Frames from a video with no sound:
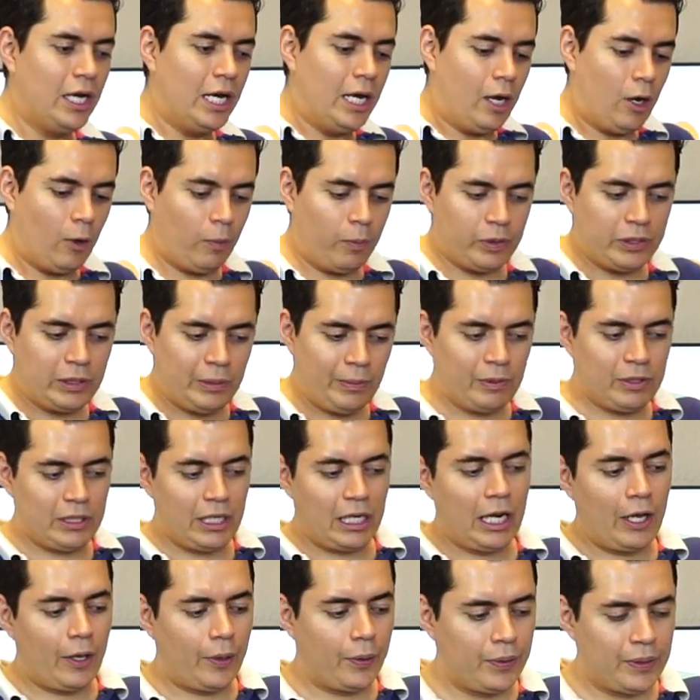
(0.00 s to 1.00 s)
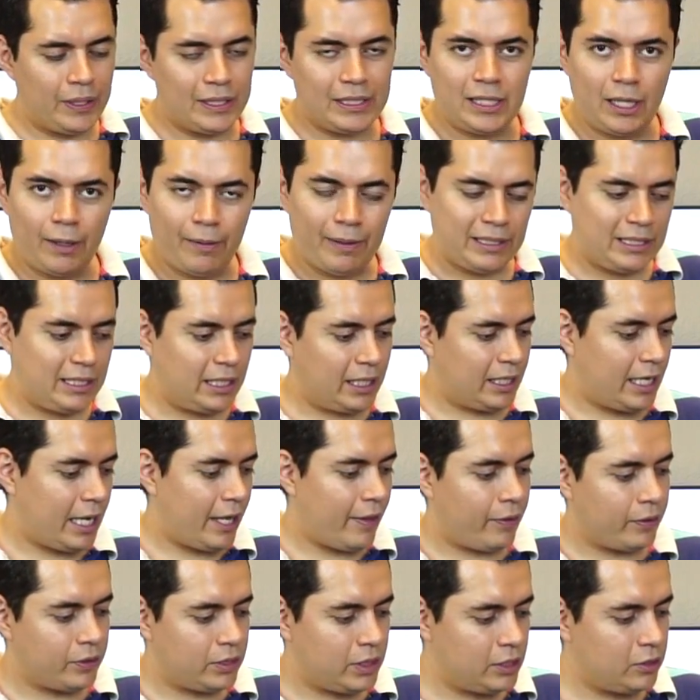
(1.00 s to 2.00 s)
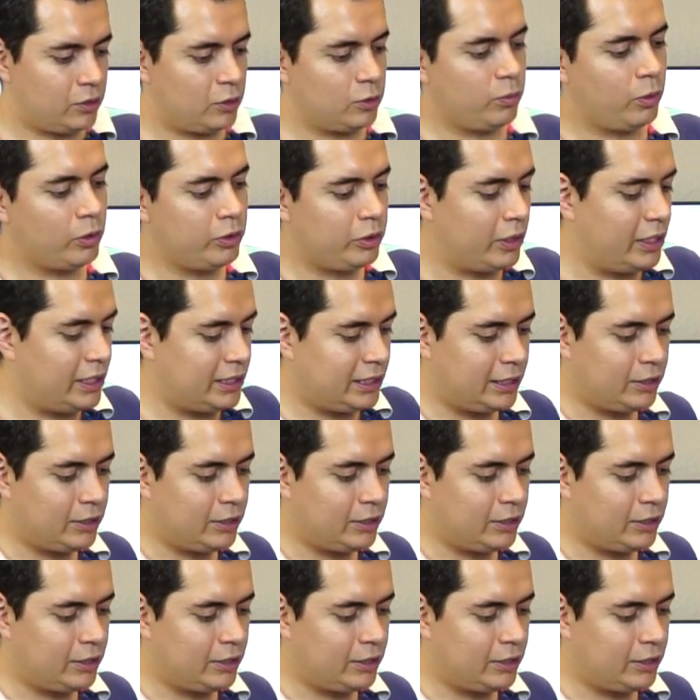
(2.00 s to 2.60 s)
lo pusimos del lado donde estaban cerrados estos botones.